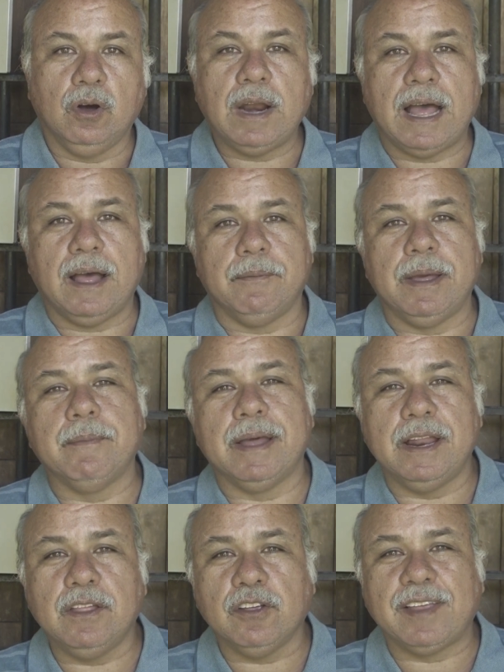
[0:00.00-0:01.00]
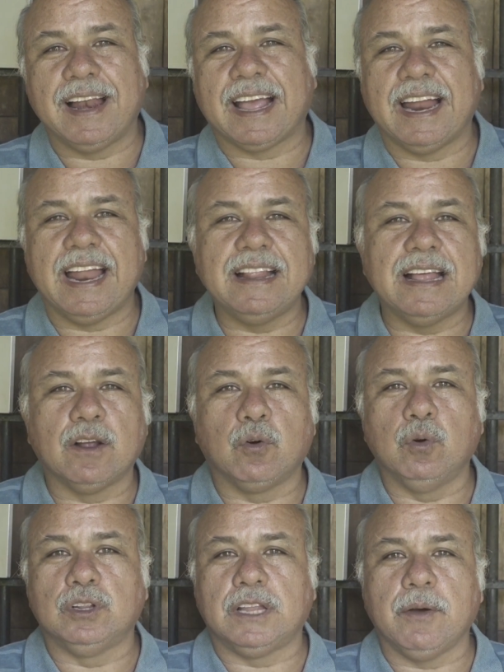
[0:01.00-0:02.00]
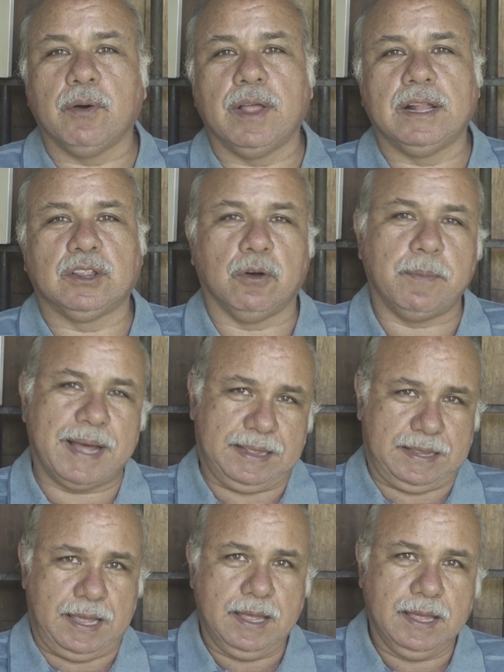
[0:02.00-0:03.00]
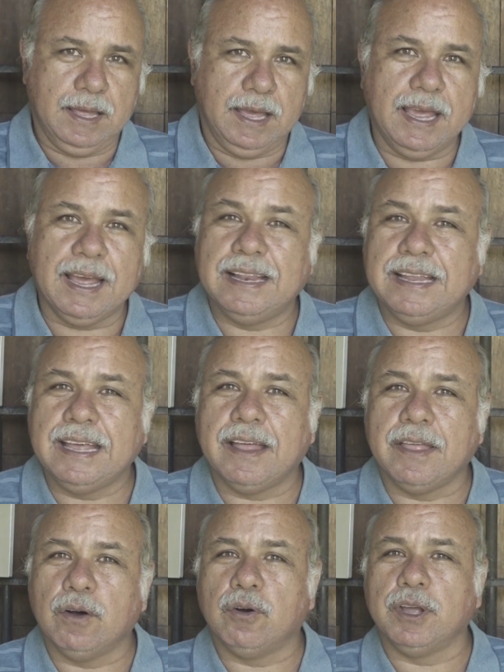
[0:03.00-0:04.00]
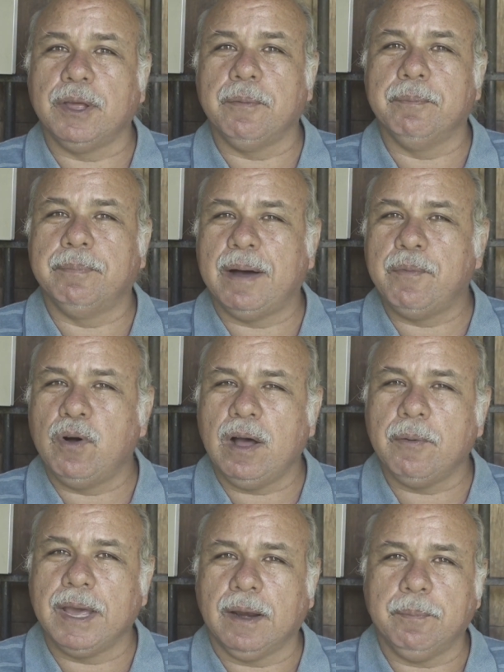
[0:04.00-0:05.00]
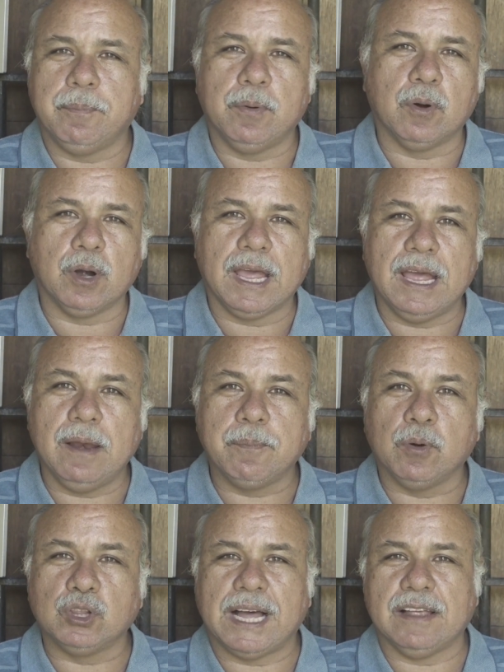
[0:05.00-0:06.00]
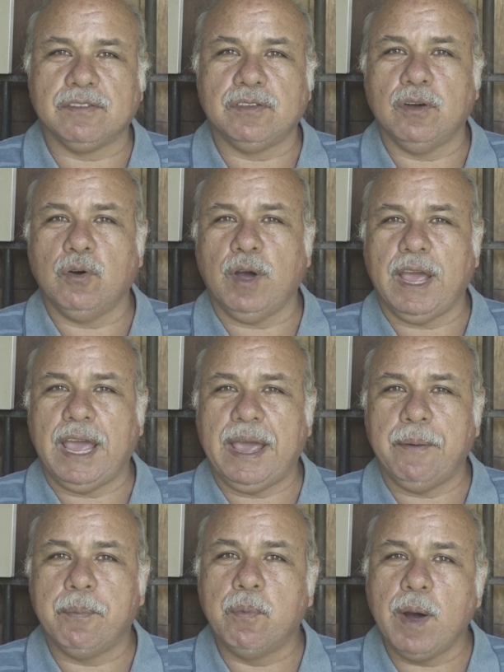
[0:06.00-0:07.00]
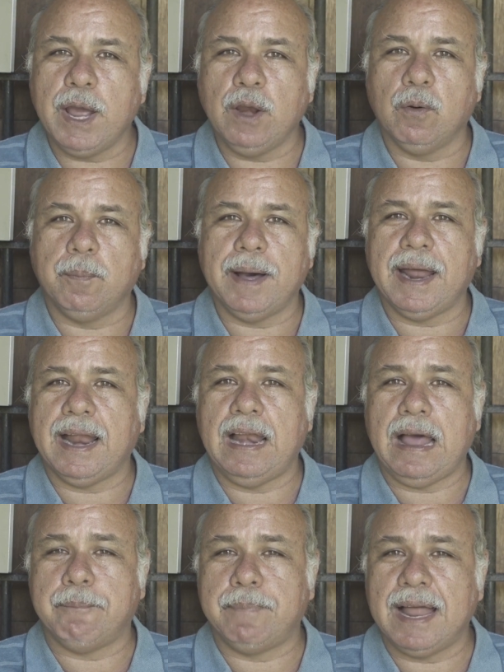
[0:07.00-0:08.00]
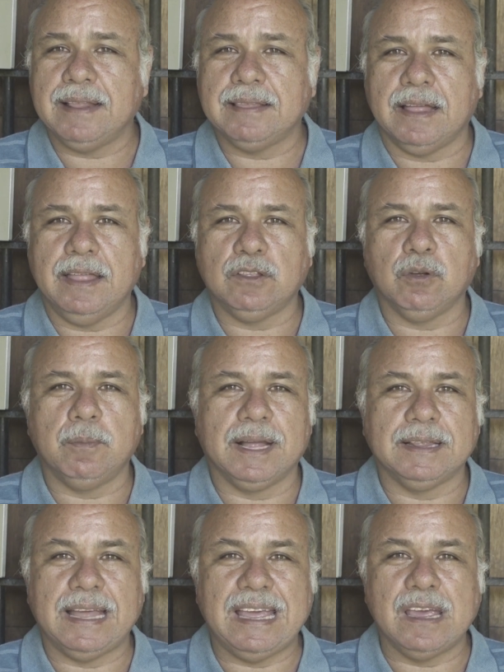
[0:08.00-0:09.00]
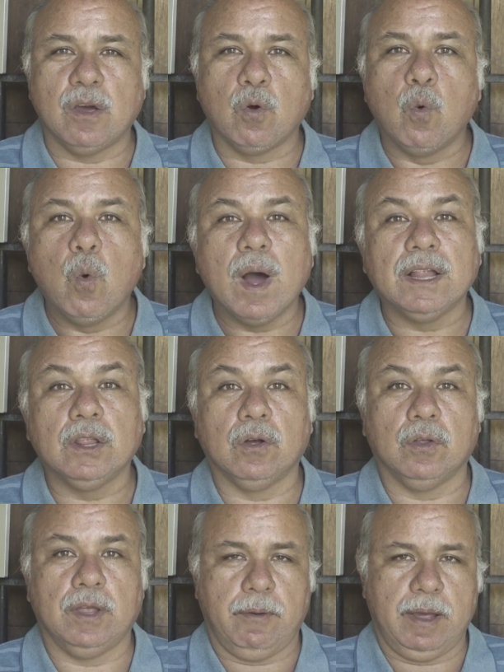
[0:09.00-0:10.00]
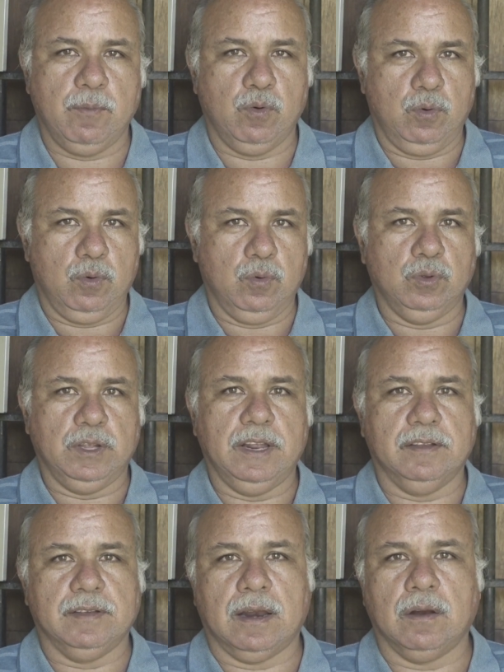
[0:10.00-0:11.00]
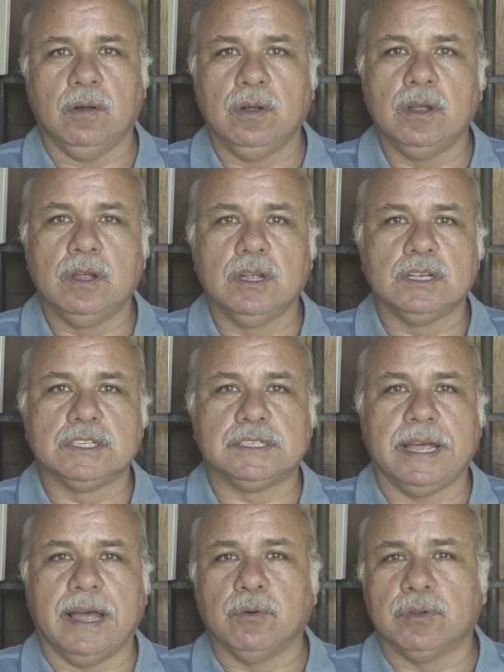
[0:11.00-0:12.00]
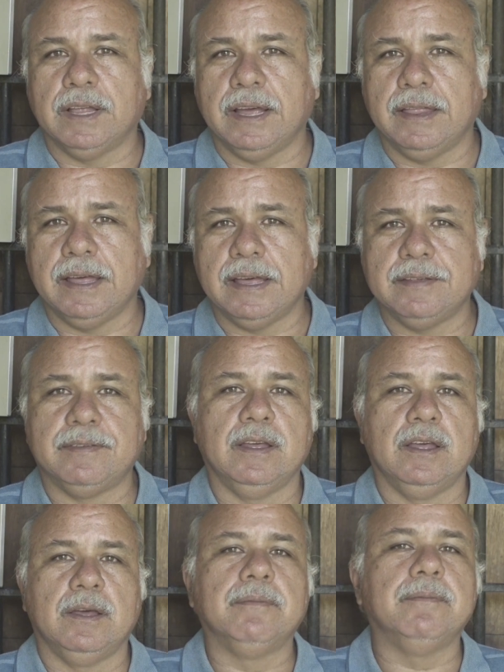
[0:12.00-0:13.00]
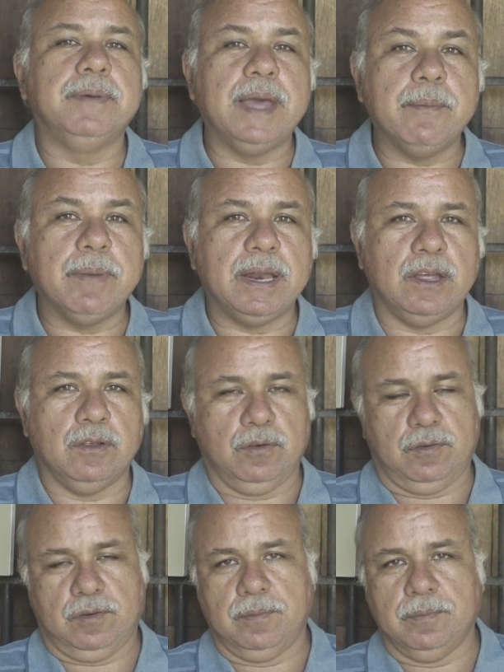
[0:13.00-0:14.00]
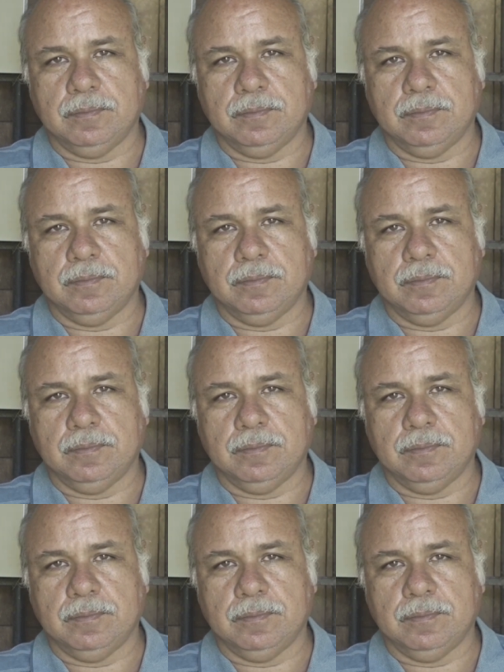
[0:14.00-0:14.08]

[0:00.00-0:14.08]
Hola, bienvenidos al canal del cultivo del tomate. En el día de hoy vamos a ver por qué el potasio es bueno para la planta de tomate y cuándo debemos utilizarlo. Sean ustedes bienvenidos.